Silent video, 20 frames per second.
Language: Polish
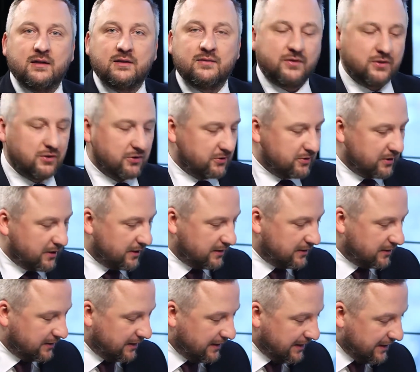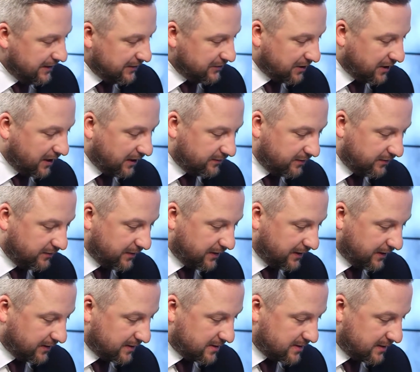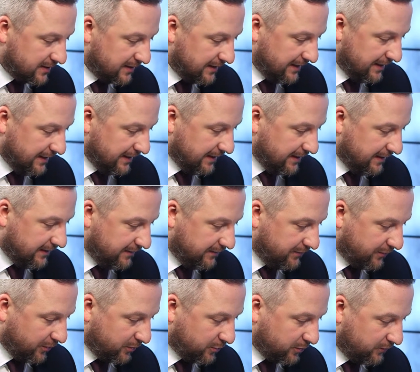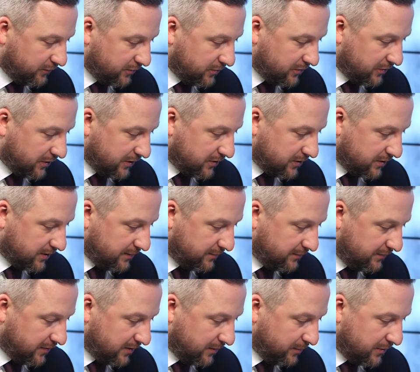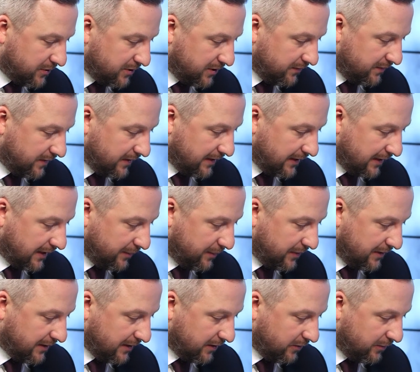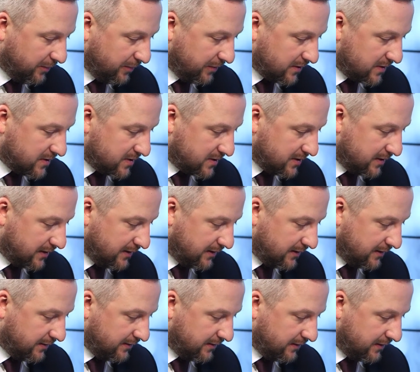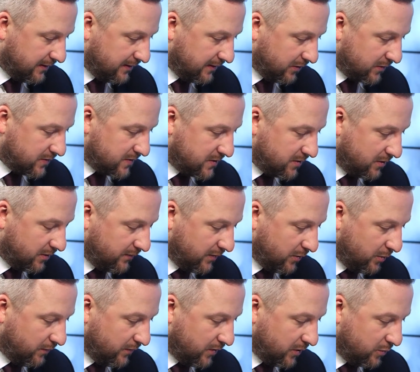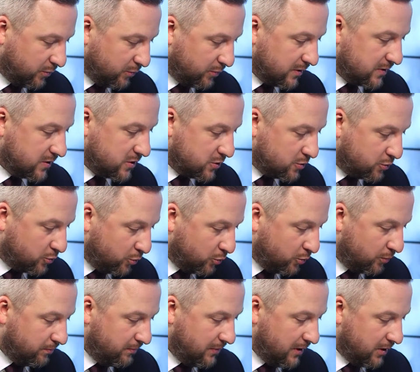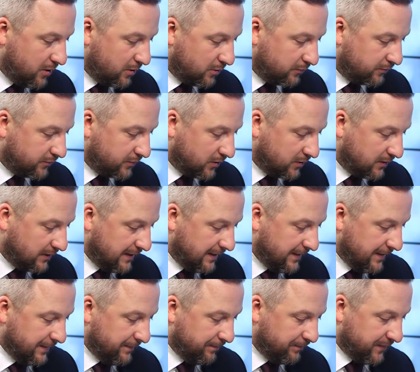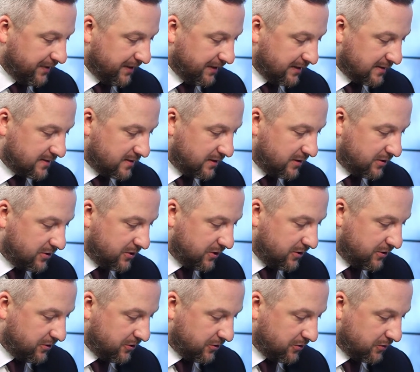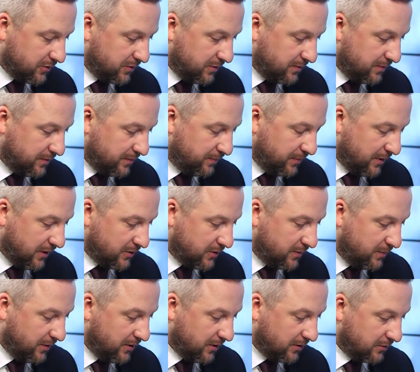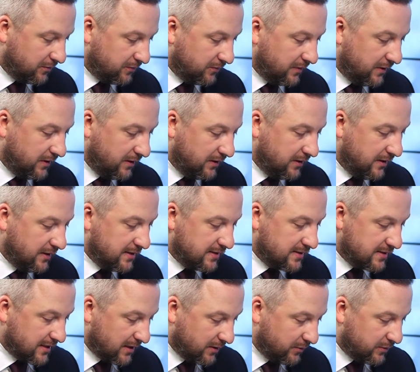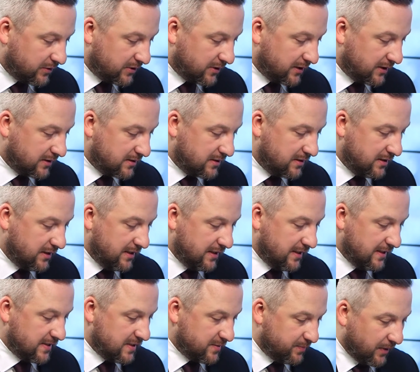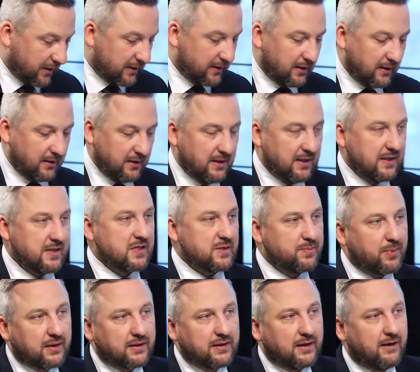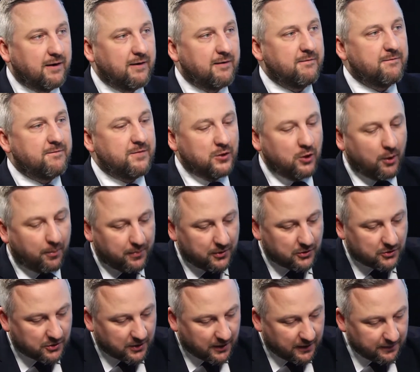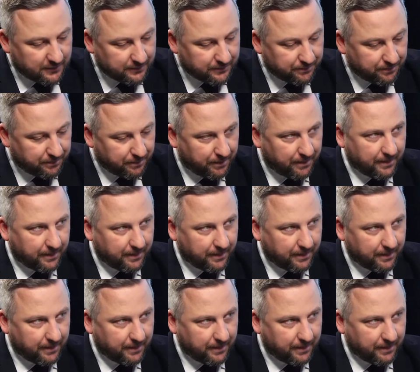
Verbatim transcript: A21 ciekawe wykresy. W roku 2000 wydobycie węgla kamiennego w Polsce e, oscylowało wokół 100 milionów ton, teraz 65 milionów i cały czas spada. Spada wydobycie,